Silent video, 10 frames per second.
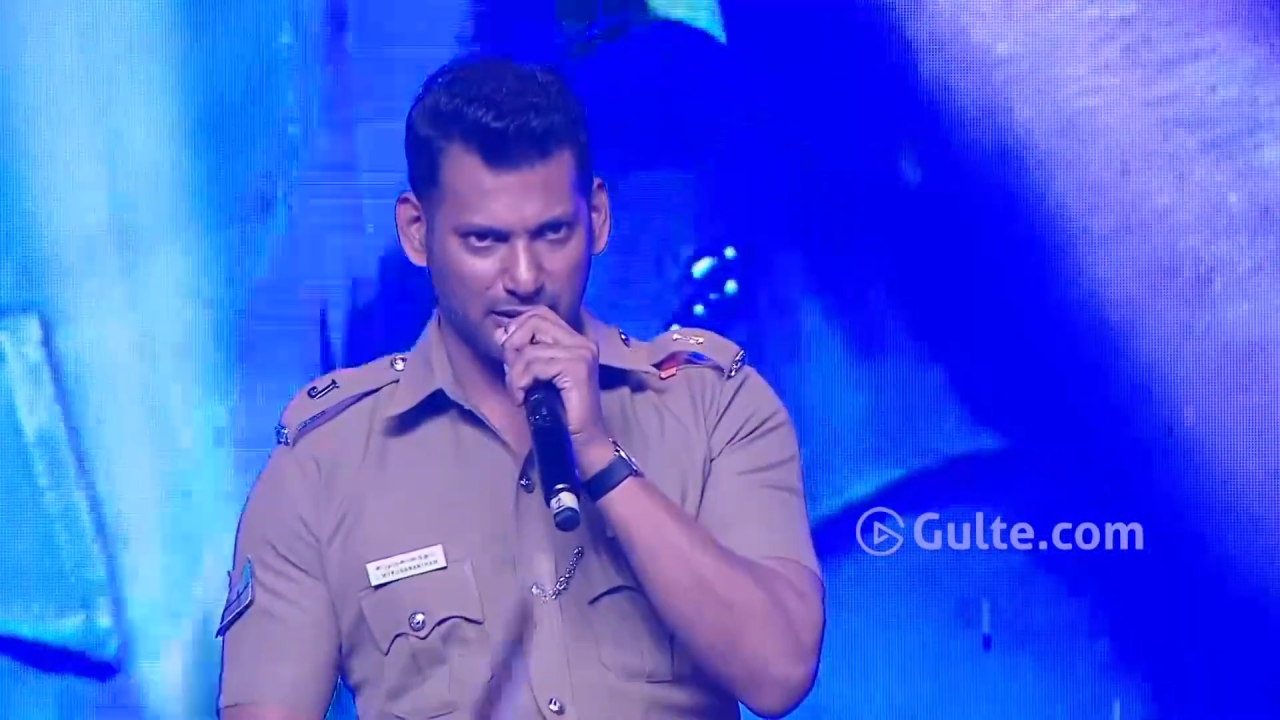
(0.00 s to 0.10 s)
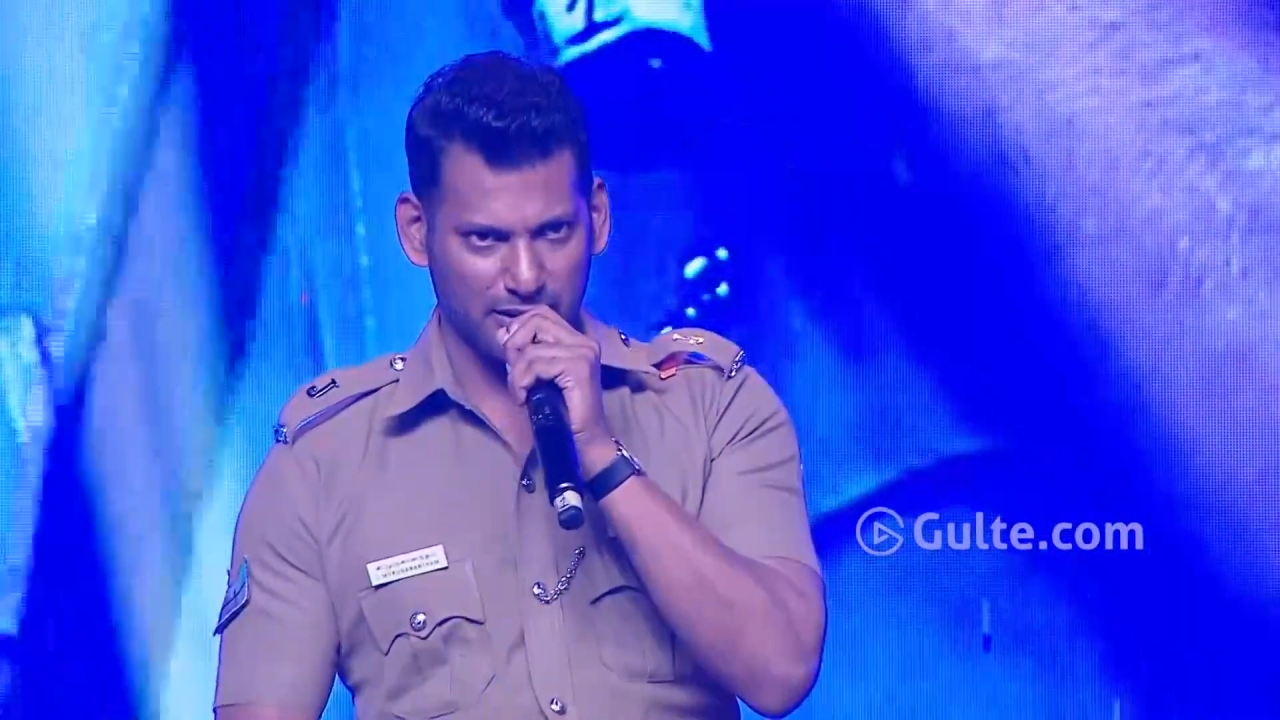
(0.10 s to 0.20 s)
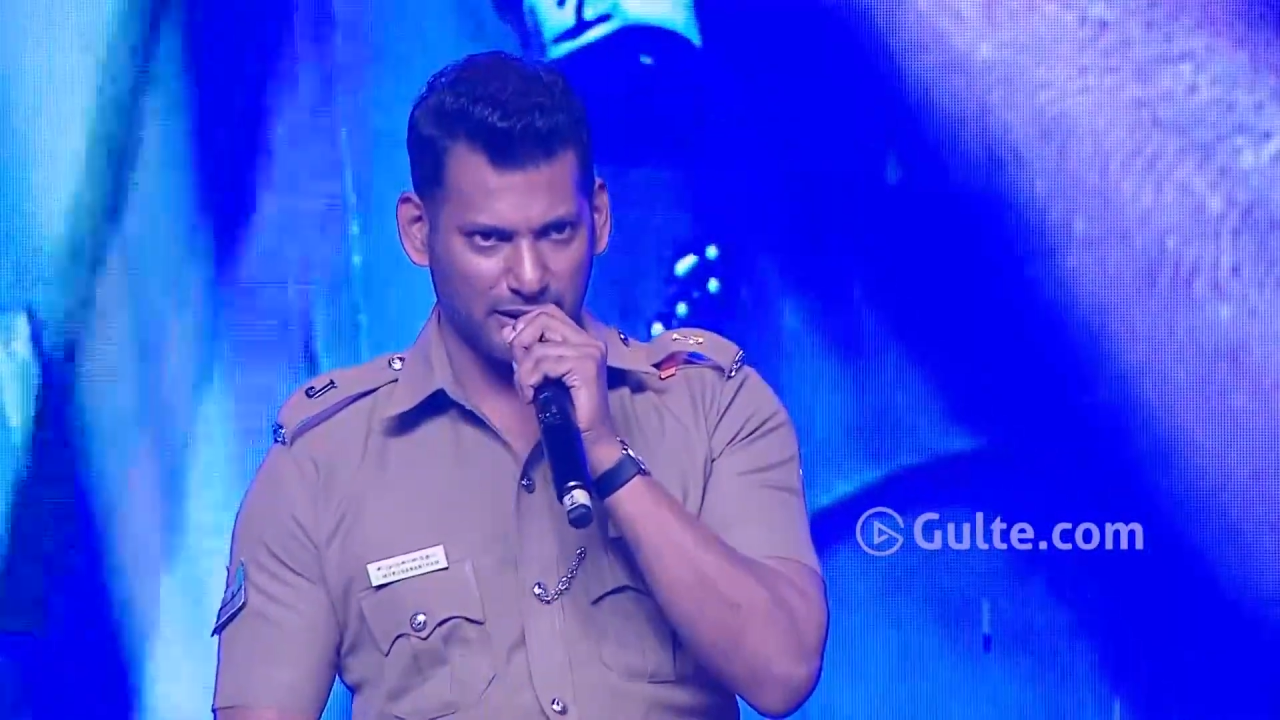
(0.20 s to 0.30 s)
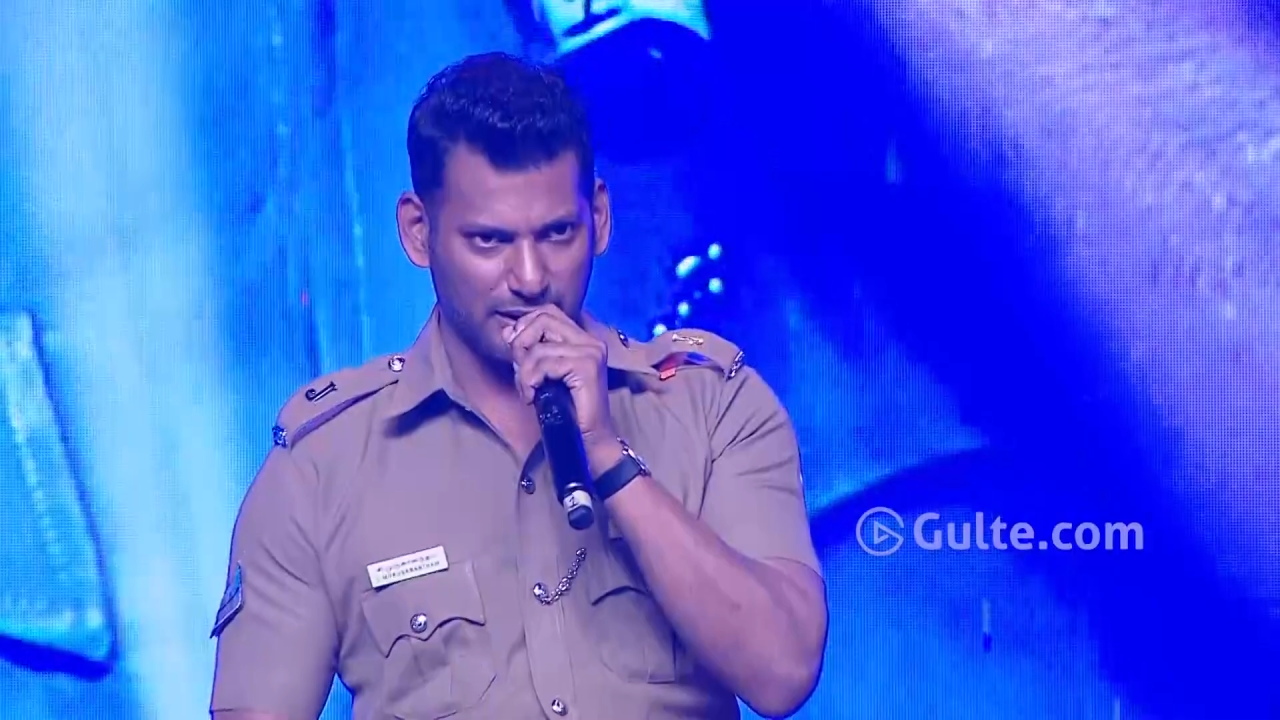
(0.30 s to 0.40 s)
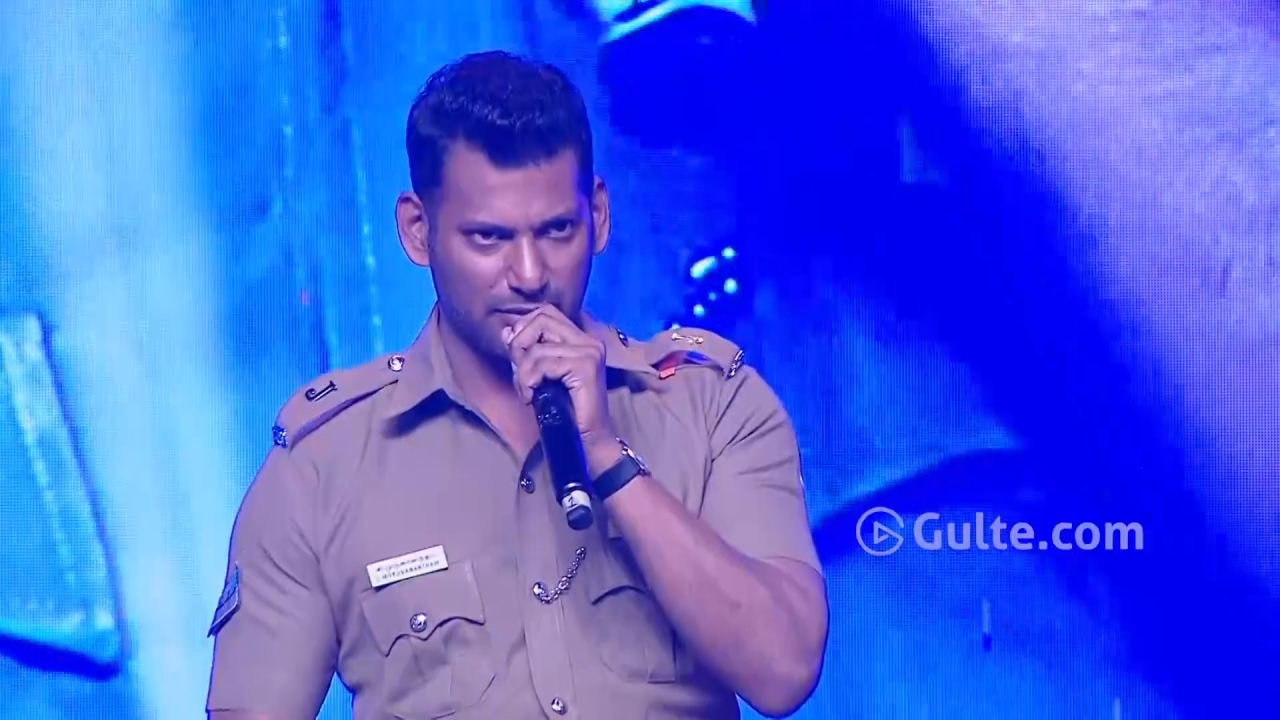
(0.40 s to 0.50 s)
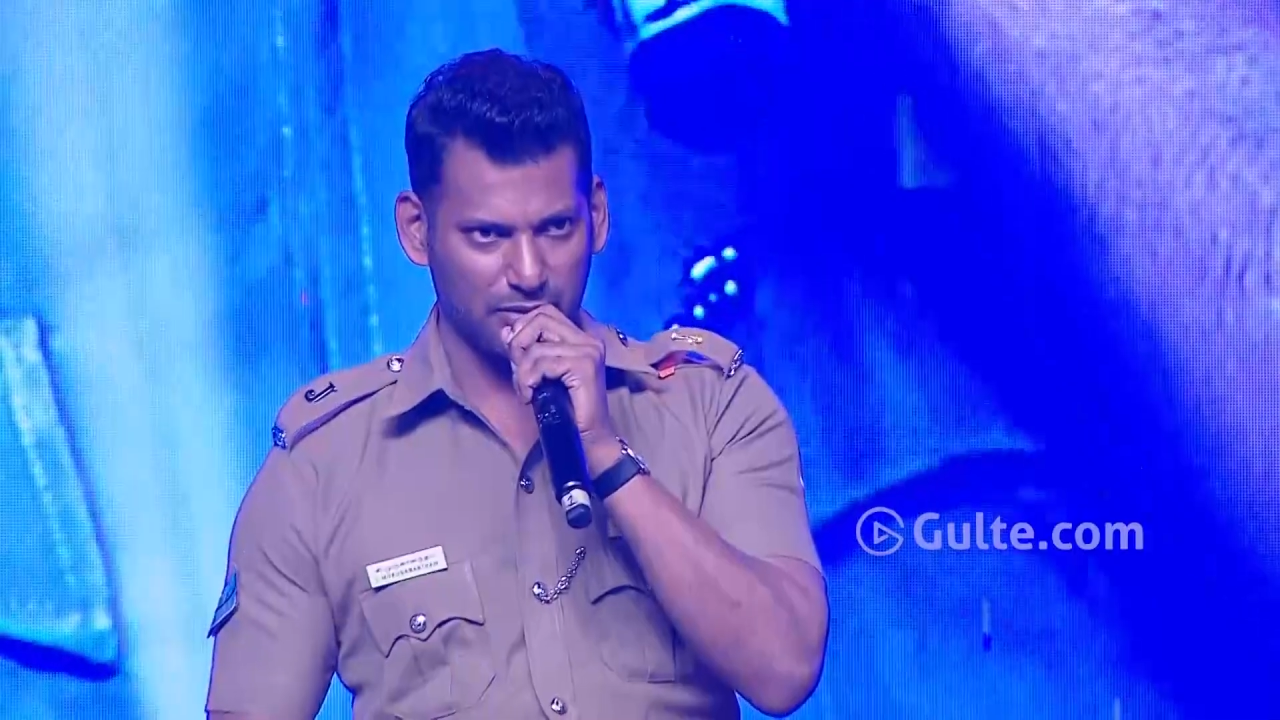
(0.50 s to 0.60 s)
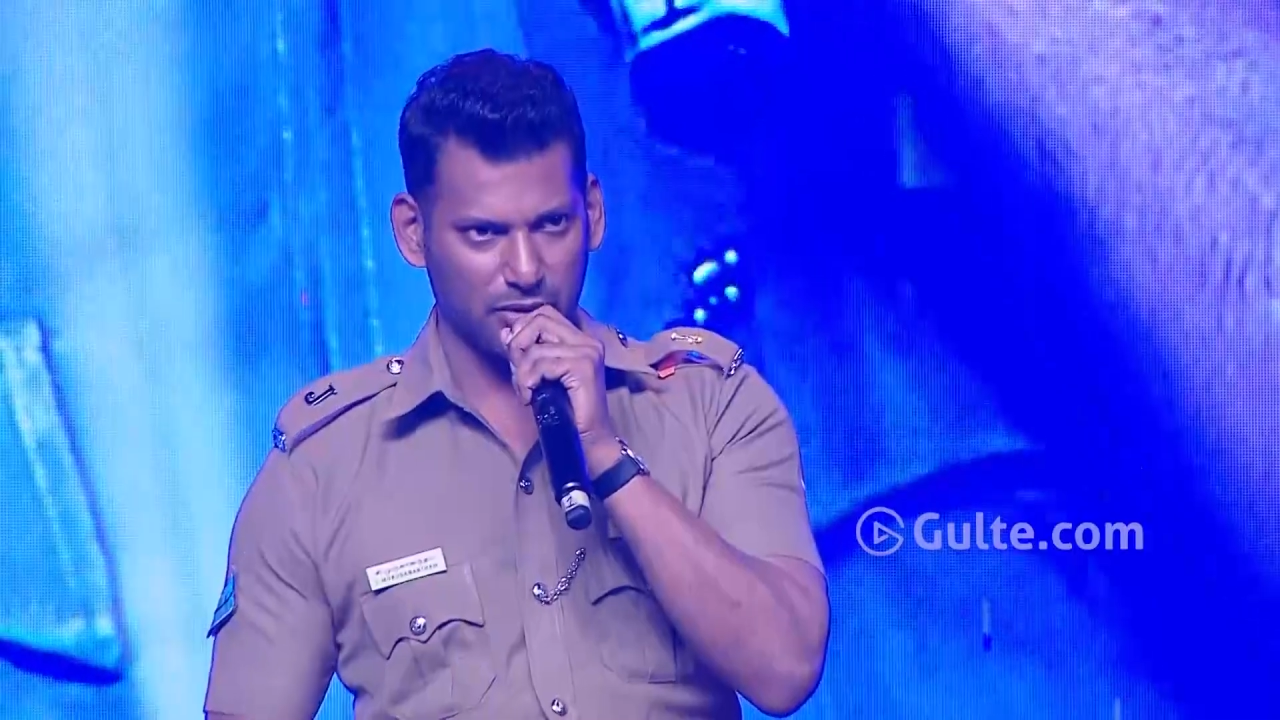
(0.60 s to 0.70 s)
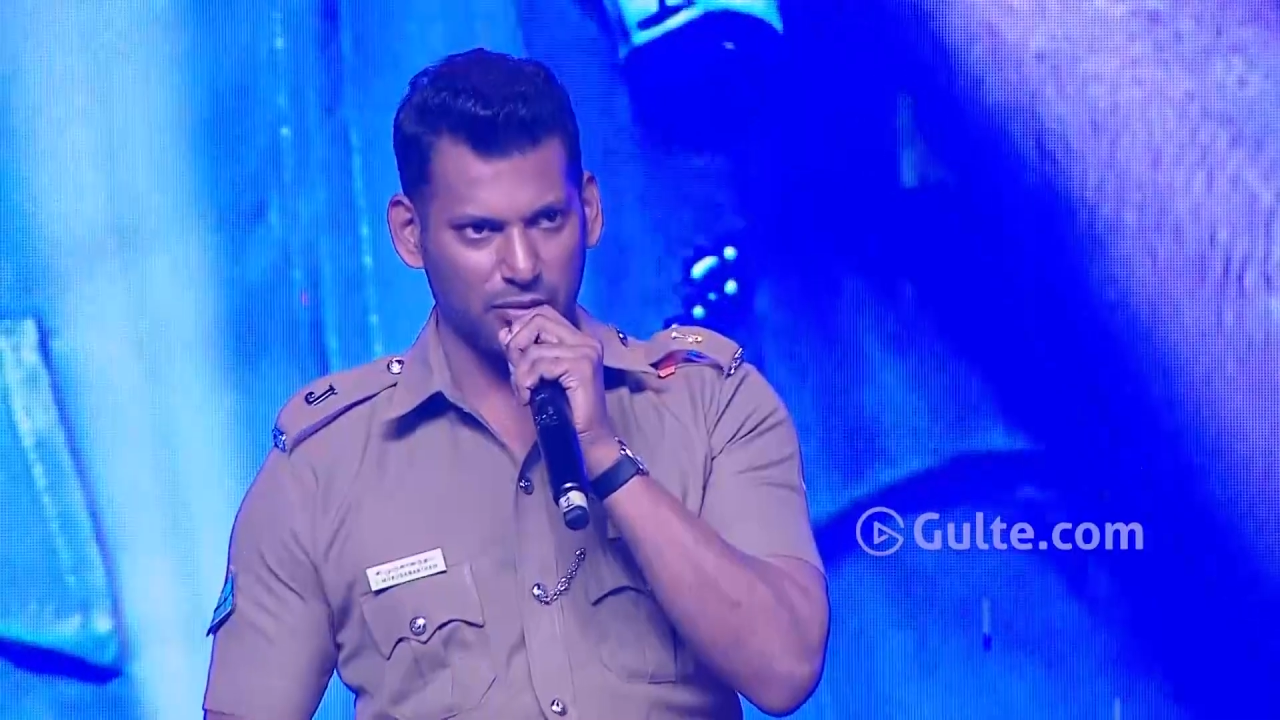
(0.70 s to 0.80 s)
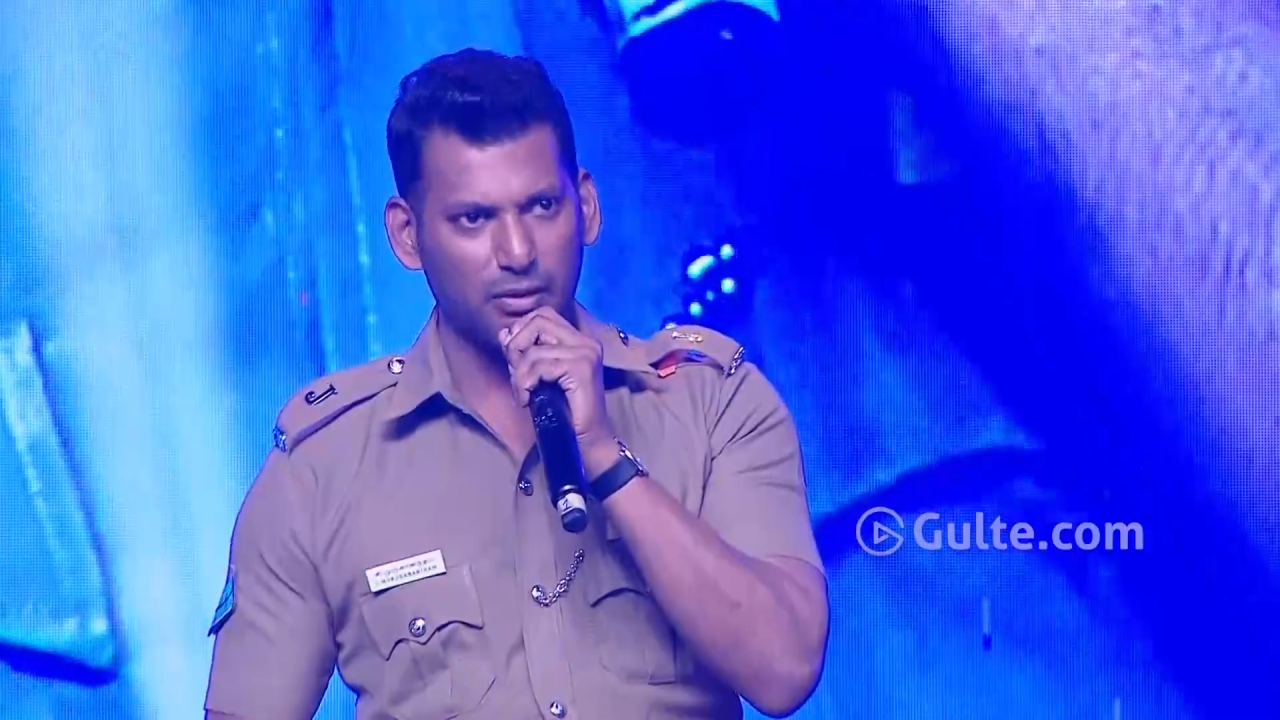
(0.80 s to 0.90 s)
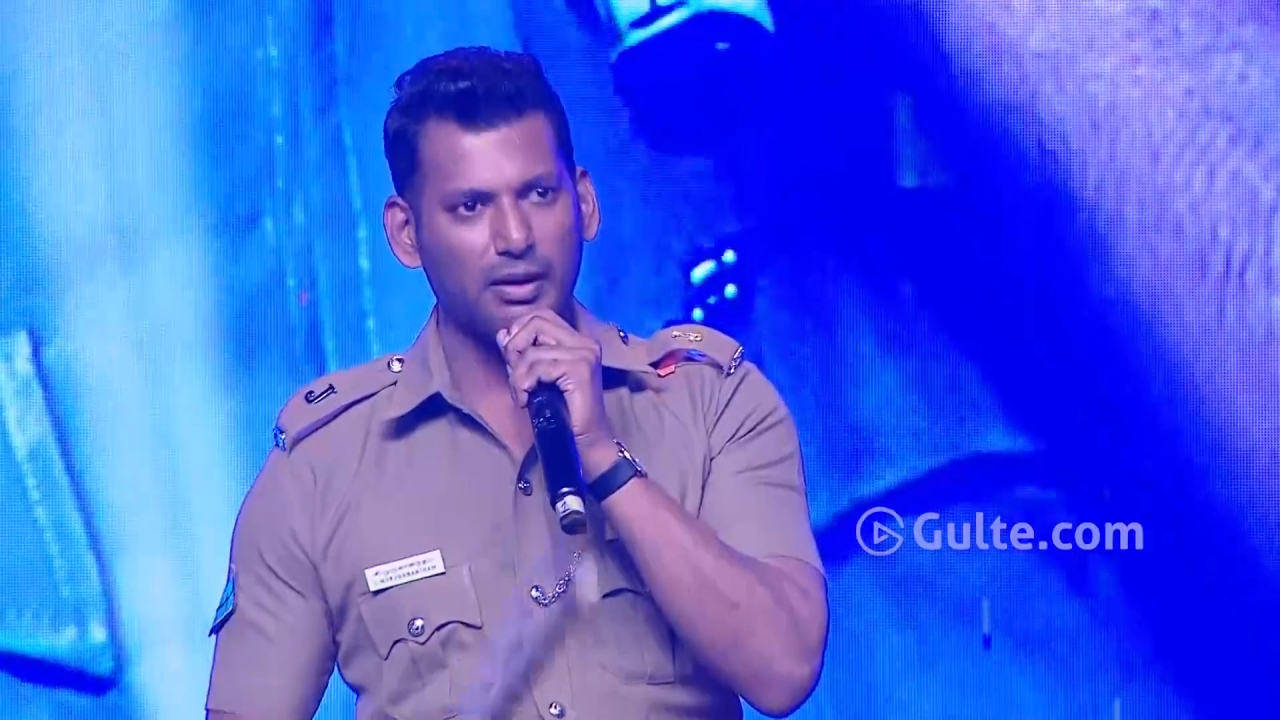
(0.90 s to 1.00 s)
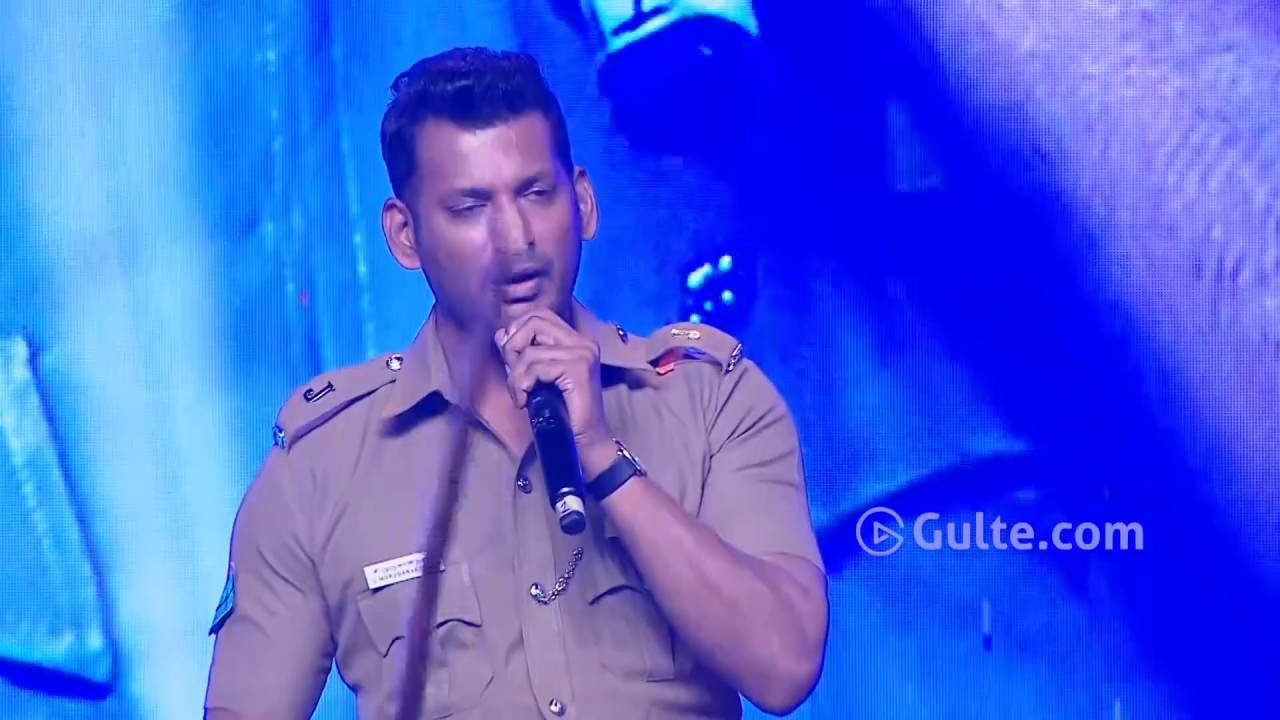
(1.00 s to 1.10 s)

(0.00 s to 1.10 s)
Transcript: అది అయ్యే వరకు